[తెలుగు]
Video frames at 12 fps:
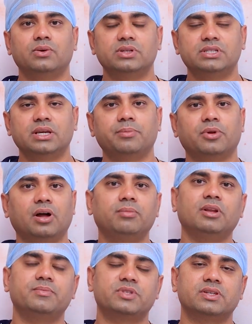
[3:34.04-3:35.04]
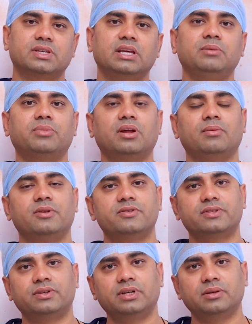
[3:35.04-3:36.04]
వచ్చే ప్రాబ్లమ్స్ స్కిన్
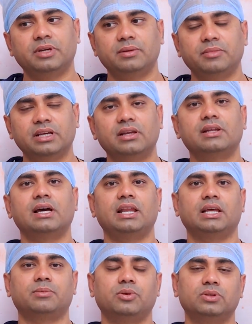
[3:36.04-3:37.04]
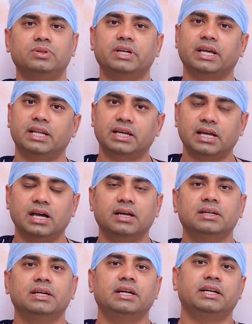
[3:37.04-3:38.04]
ప్రాబ్లమ్స్ తోటి మీరు మింగిల్ కాలేకపోతుంటే కనుక
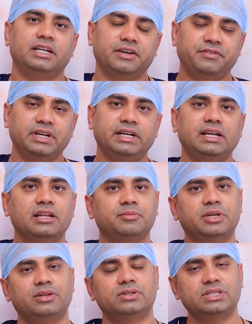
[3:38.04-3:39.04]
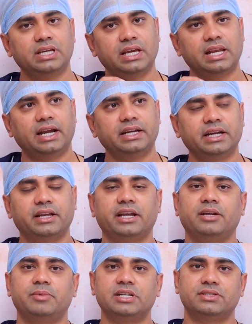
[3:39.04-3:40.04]
డెఫినెట్లీ మీరు వచ్చి ఇలాంటి
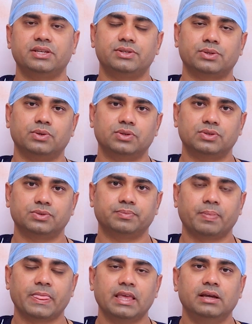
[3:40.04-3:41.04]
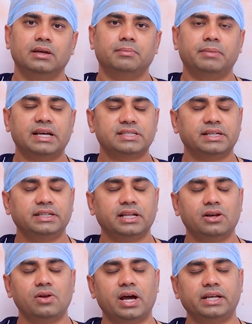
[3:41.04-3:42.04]
ట్రీట్మెంట్స్ తీసుకోవచ్చు మా
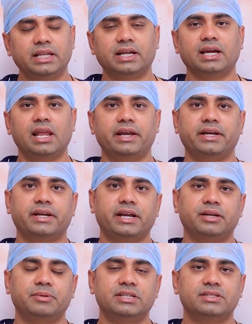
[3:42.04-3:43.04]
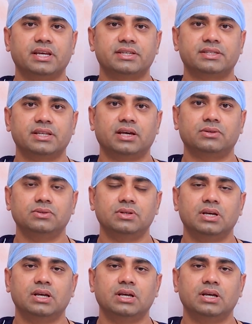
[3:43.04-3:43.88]
సెంటర్లో అన్ని రకాలైన ట్రీట్మెంట్స్ చేస్తారు